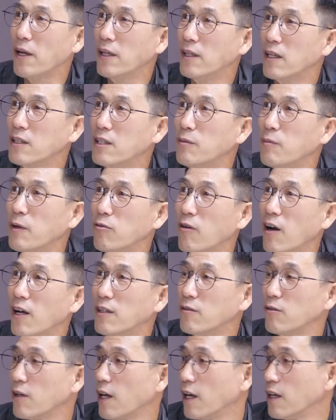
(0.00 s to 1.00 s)
의한 지배도
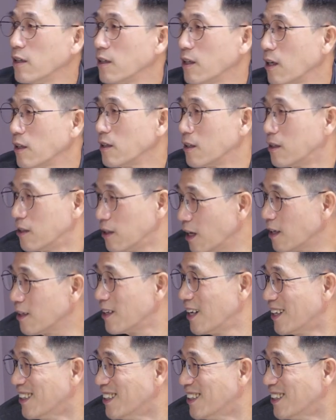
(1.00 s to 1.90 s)
아니고 걔네들 그냥